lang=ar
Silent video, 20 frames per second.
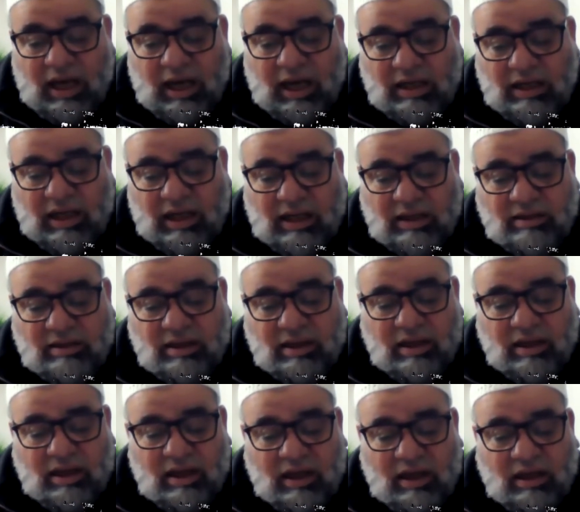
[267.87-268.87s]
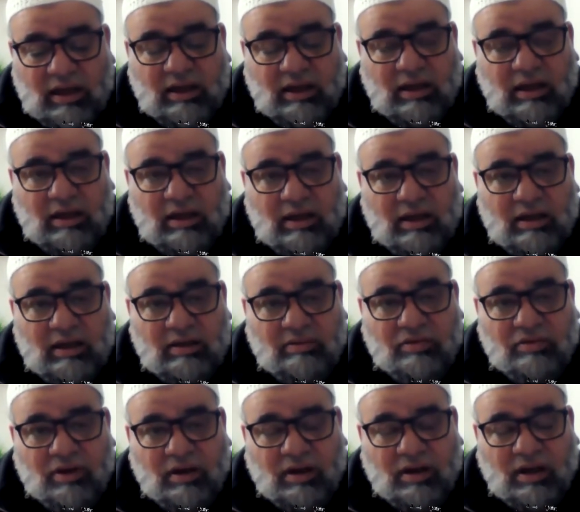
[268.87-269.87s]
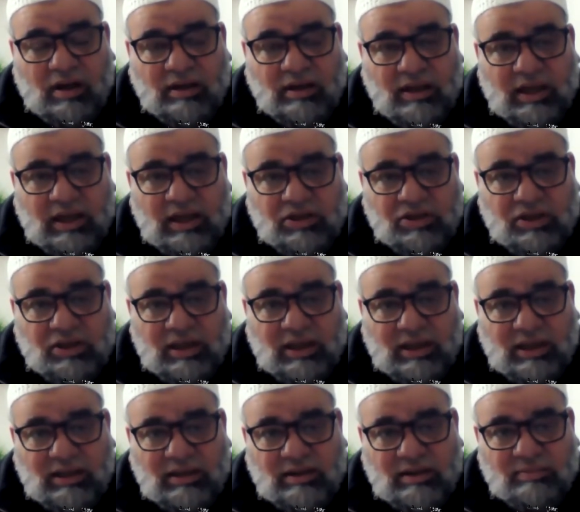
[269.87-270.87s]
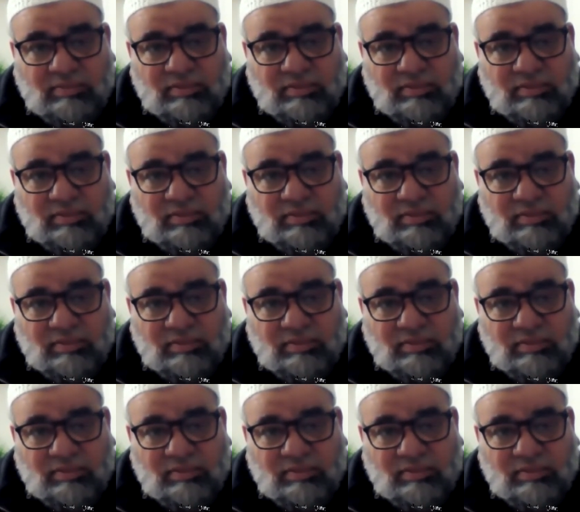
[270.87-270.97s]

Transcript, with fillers: أن هذه الفرقة الناجية